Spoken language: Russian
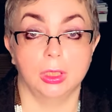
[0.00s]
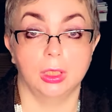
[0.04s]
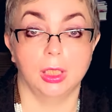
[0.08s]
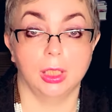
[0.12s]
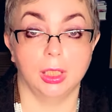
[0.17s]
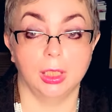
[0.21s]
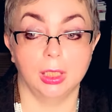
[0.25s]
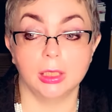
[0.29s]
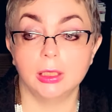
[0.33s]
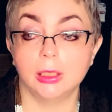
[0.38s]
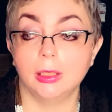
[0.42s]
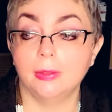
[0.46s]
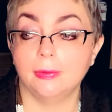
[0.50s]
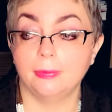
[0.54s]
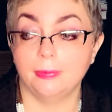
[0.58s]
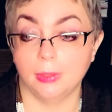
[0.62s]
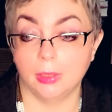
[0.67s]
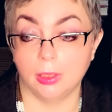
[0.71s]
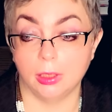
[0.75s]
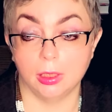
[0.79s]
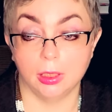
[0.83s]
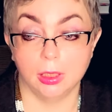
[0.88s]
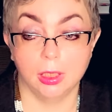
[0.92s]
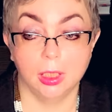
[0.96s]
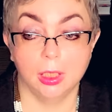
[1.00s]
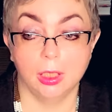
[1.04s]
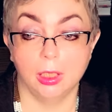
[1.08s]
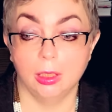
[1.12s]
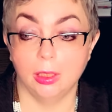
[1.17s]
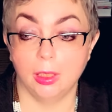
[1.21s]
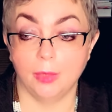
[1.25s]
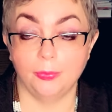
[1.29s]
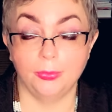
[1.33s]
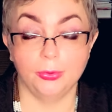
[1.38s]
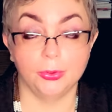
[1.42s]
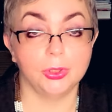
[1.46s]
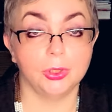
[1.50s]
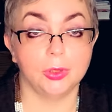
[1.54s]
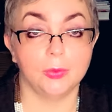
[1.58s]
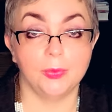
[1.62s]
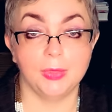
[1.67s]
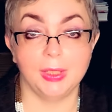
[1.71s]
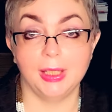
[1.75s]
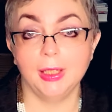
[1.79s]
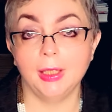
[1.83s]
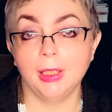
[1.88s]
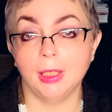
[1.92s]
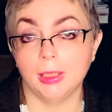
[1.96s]
Если вы
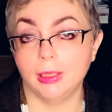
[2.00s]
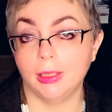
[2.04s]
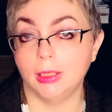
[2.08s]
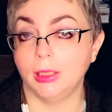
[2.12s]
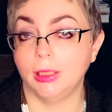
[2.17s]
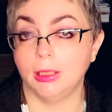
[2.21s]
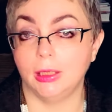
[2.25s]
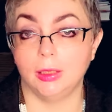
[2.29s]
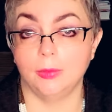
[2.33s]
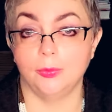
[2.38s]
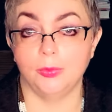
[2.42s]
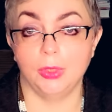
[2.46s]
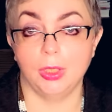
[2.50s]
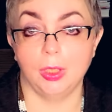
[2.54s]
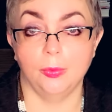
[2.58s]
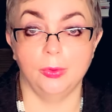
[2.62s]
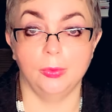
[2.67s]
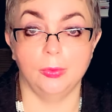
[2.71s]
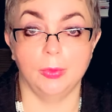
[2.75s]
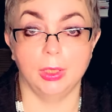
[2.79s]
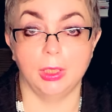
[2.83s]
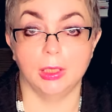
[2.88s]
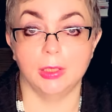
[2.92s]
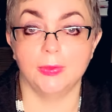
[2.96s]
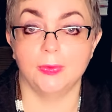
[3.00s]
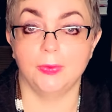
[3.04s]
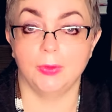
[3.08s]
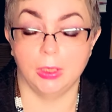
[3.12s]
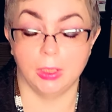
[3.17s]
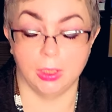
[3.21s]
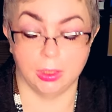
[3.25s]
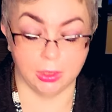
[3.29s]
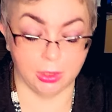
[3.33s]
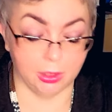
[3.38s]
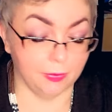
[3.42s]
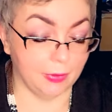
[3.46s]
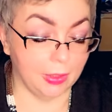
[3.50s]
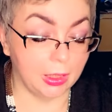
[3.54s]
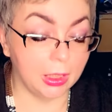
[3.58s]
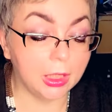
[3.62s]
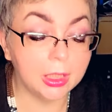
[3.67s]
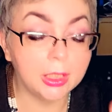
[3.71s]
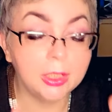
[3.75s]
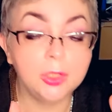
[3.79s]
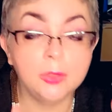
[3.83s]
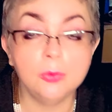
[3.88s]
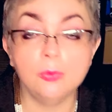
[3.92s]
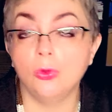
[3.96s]
Допустим, не хотите мне помогать финансово
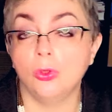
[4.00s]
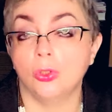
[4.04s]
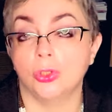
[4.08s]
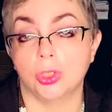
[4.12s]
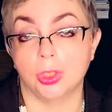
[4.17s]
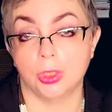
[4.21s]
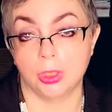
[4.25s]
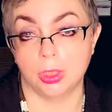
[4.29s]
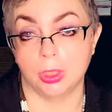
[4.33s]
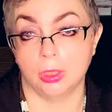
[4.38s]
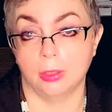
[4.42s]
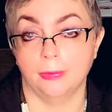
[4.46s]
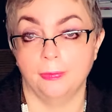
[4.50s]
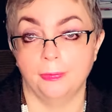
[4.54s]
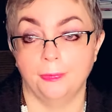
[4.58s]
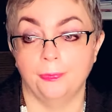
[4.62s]
или не можете.